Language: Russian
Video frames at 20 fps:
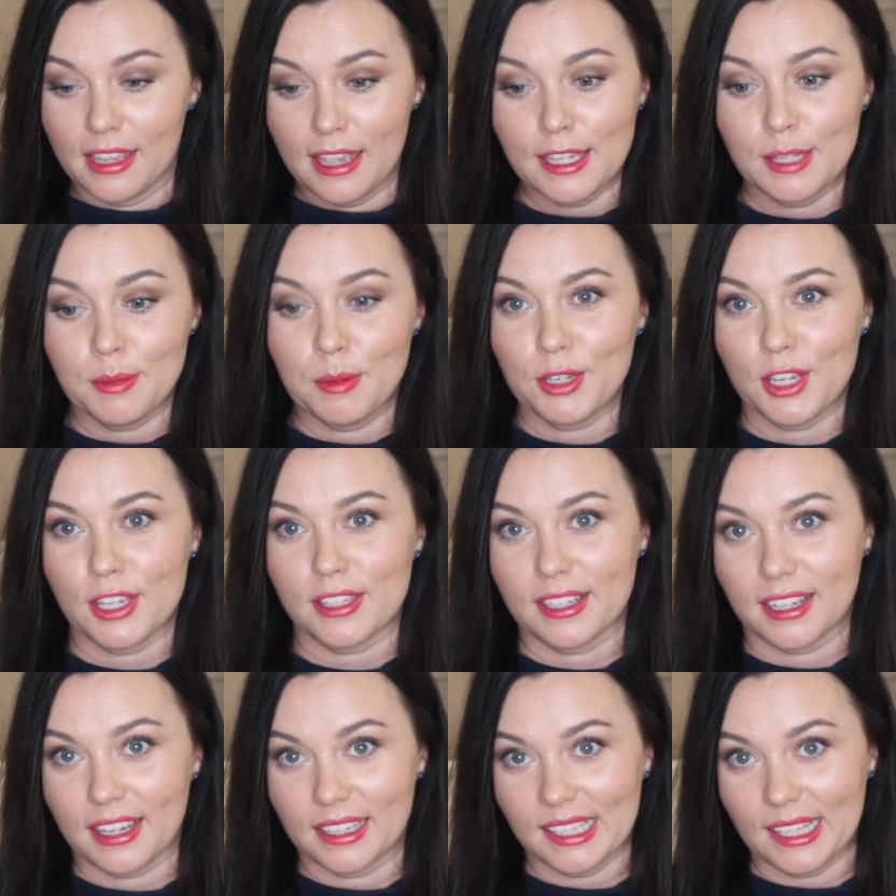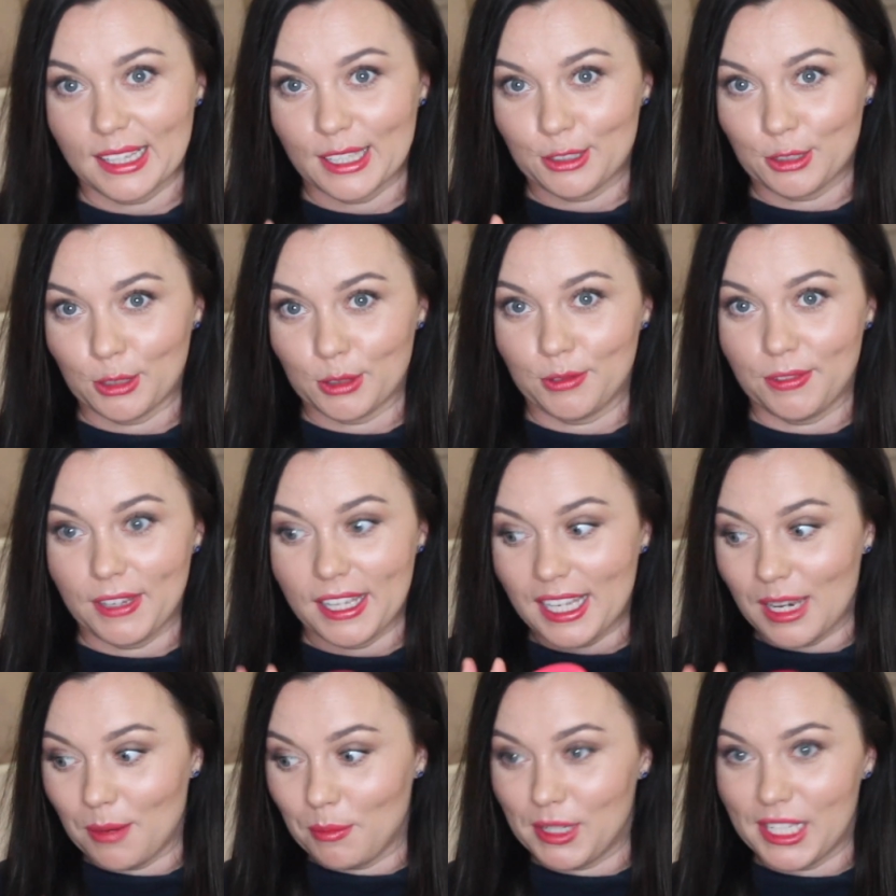Я себе сейчас заказала еще
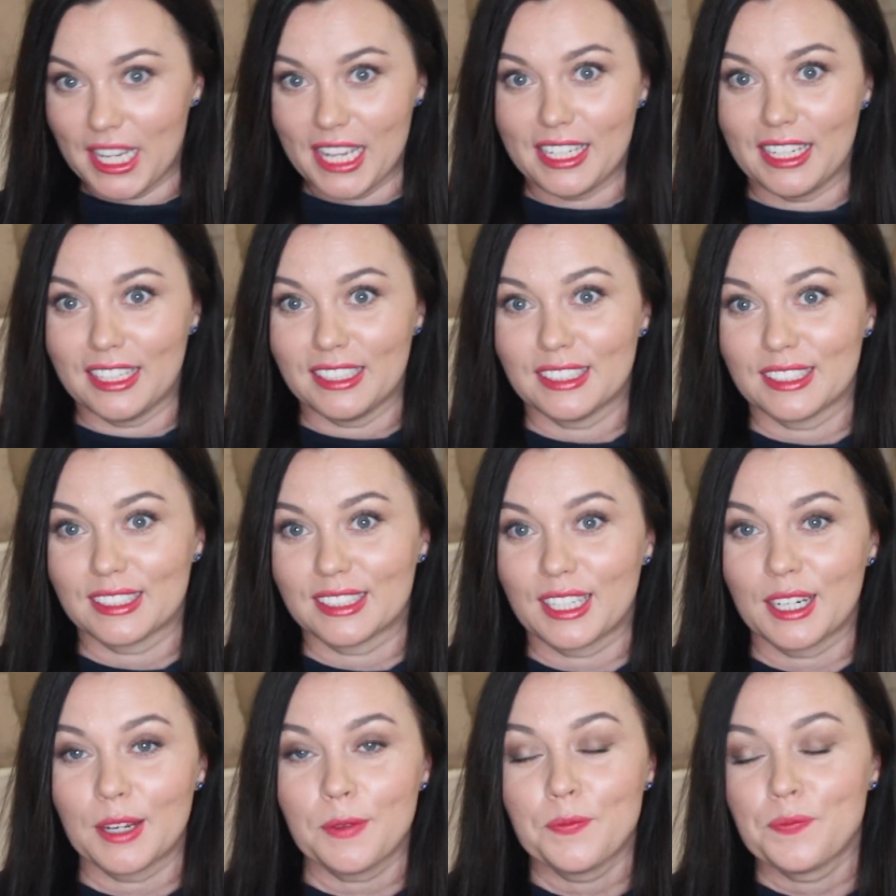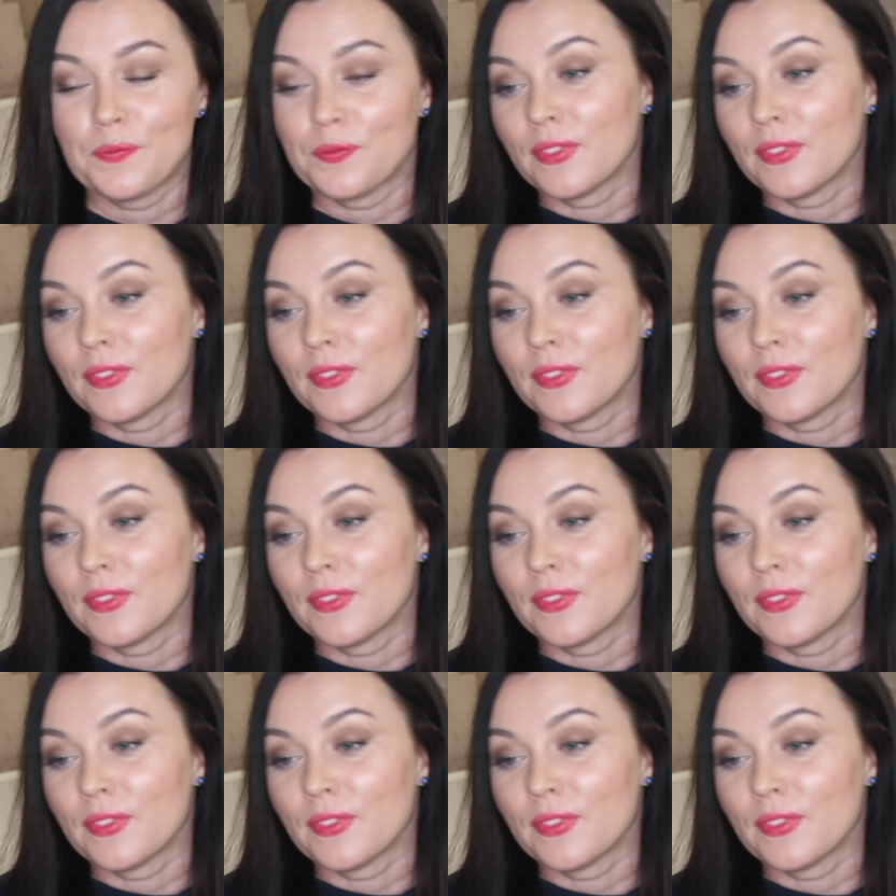две для меня и для сестры.